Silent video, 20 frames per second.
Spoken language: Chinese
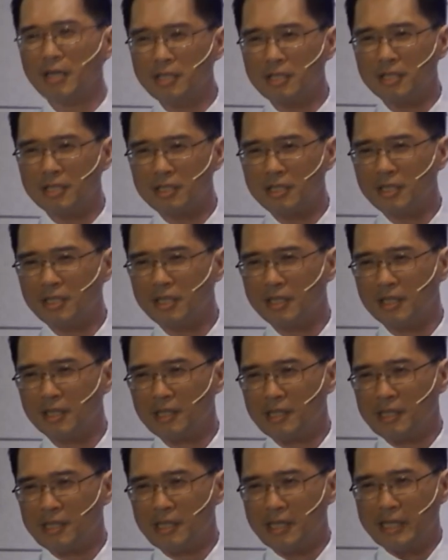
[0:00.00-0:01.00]
子是
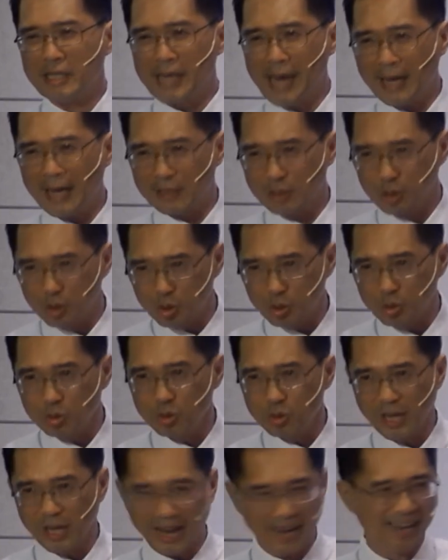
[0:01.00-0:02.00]
养
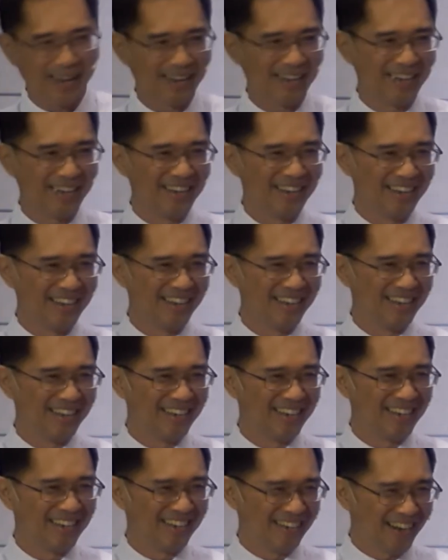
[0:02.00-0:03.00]
猪的，
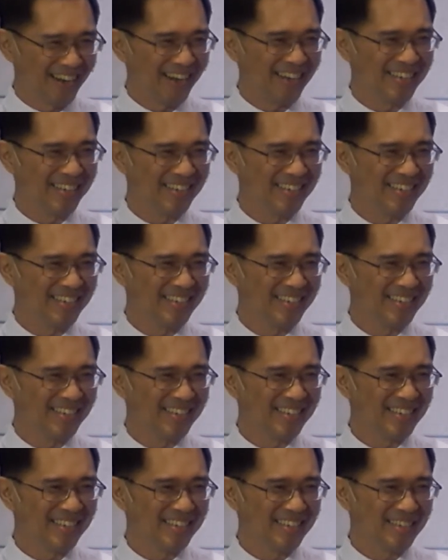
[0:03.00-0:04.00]
啊，
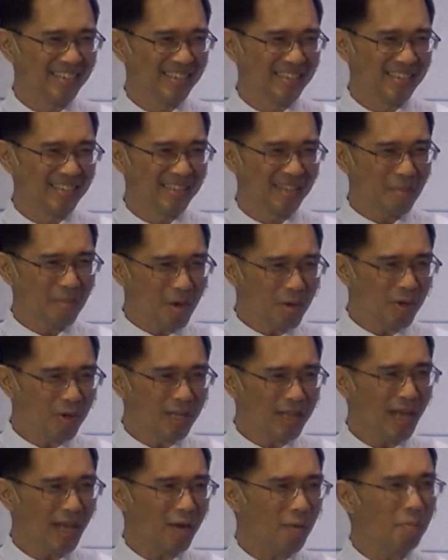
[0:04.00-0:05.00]
那么回
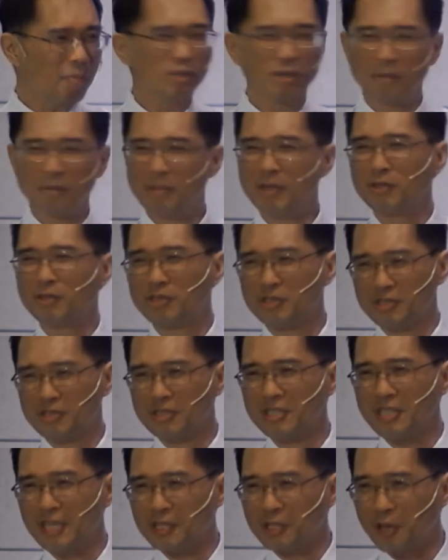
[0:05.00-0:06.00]
来我不懂，没有
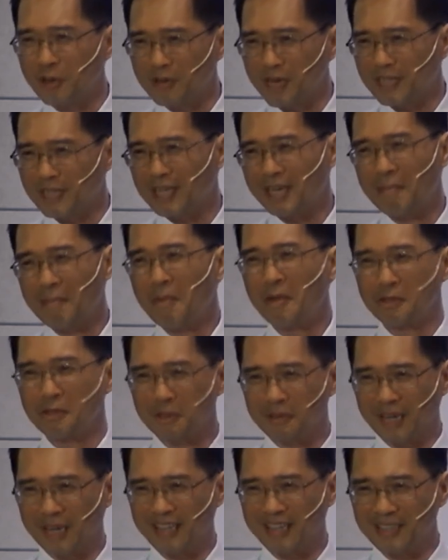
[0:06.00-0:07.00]
时间冲凉，大概没有
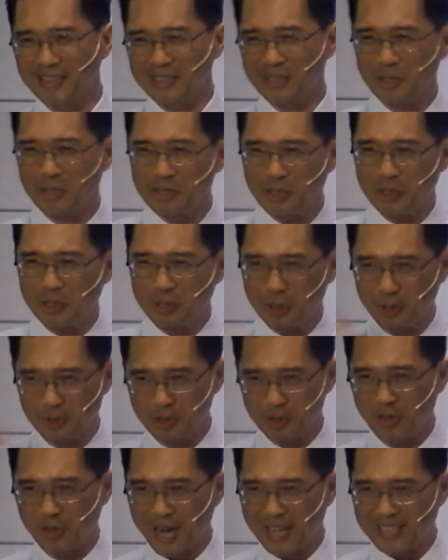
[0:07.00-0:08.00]
冲凉了，全身臭
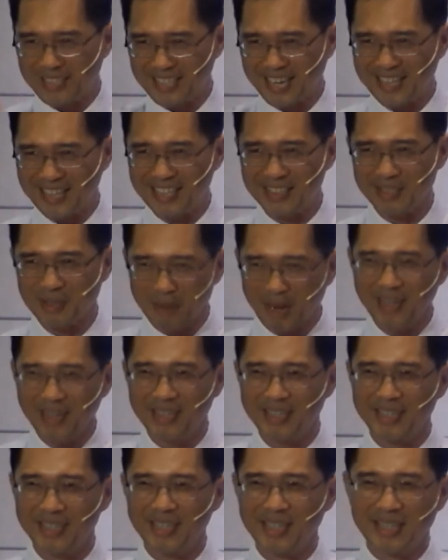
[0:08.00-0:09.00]
臭肮脏了，对吗？
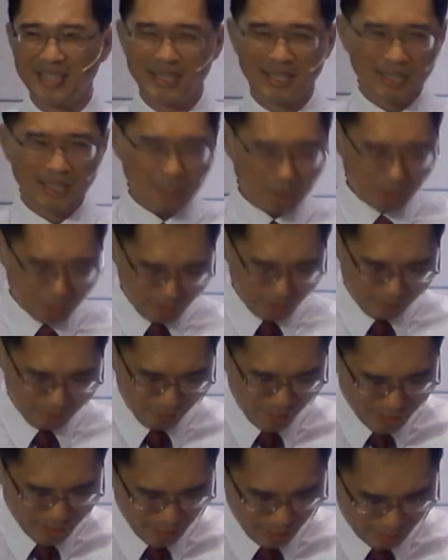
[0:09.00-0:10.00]
那种
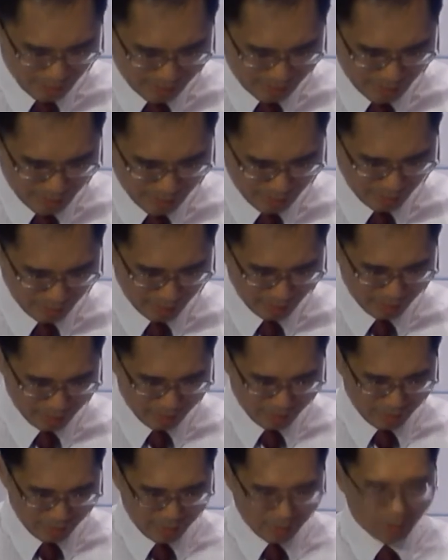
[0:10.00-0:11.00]
非常肮脏啊，
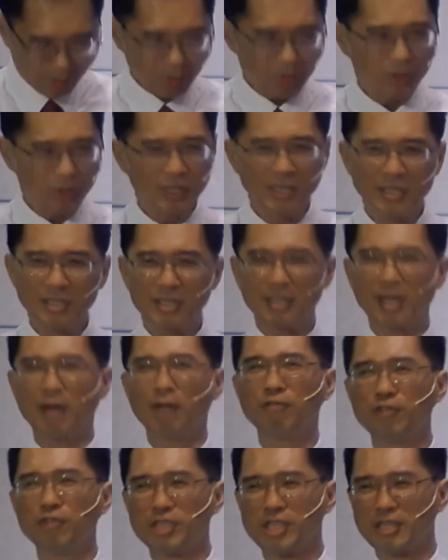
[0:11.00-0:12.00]
如果你是那个
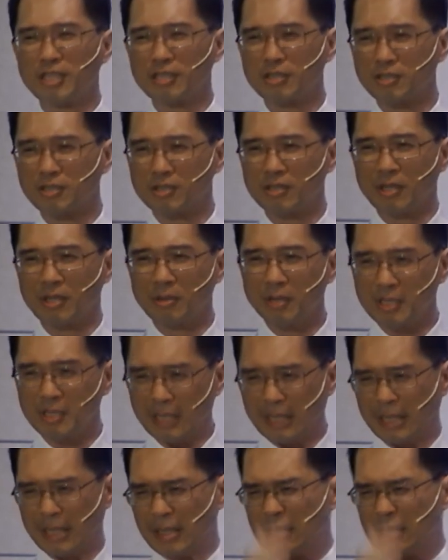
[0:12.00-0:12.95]
父亲，你是你会叫，